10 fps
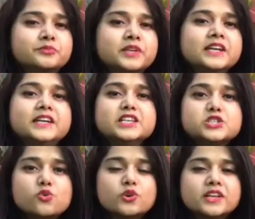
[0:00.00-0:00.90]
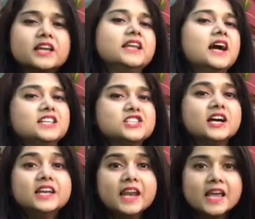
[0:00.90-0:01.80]
किडनी स्टोन के लिए अच्छा
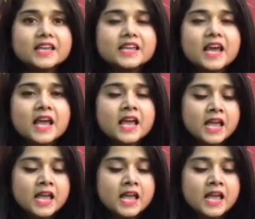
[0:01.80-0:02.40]
नहीं है